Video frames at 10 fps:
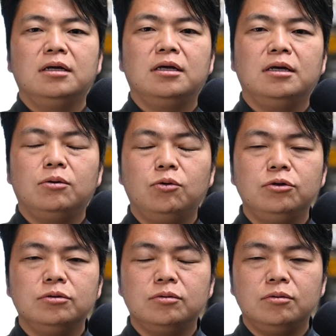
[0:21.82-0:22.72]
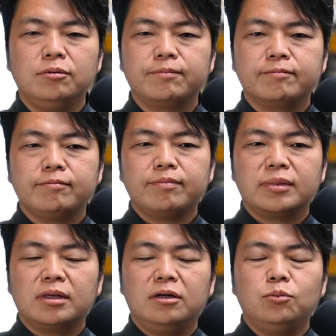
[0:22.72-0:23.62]
えー、オイルを
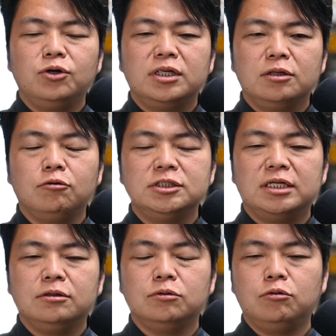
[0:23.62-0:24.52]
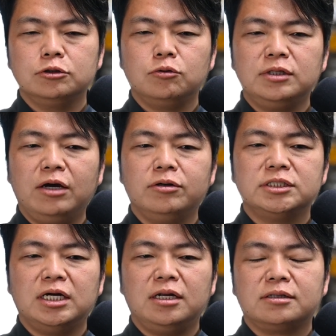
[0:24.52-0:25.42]
あの漏れて当社でその保証対応
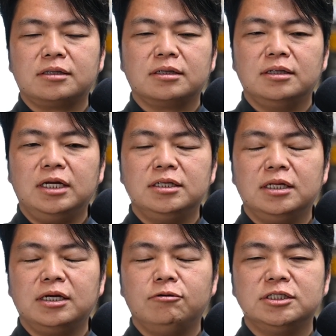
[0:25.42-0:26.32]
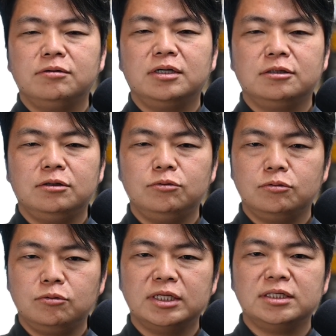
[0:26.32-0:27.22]
したなんで対応したのかっていう
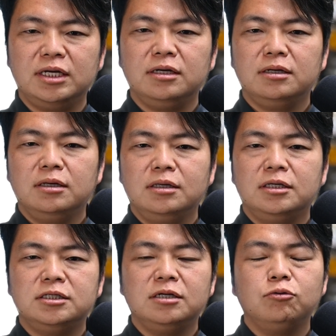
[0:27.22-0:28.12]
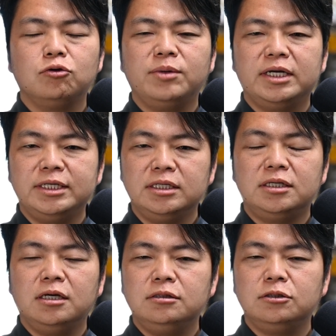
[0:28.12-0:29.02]
とですね1年ほど前に
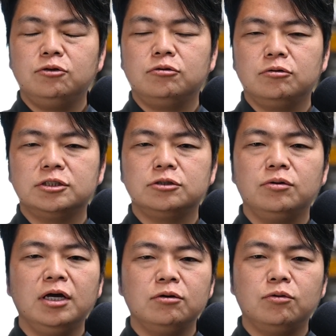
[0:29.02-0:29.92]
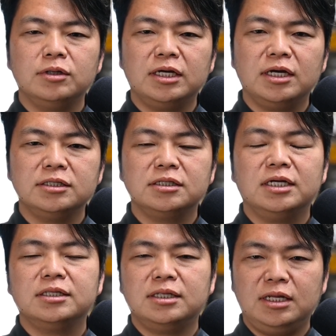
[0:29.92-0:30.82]
減衰力の仕様変更だけ預
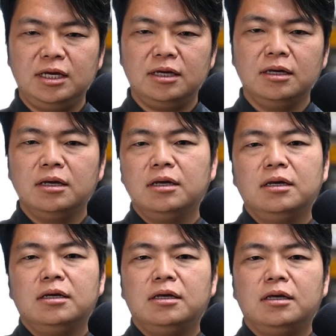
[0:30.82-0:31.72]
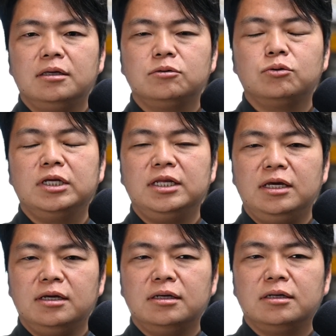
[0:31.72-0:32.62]
かっ、えー、それ
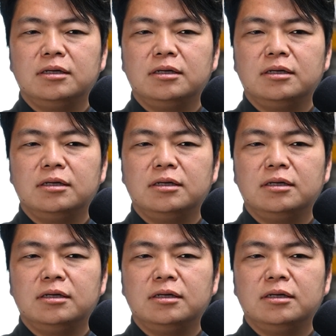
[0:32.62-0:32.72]
で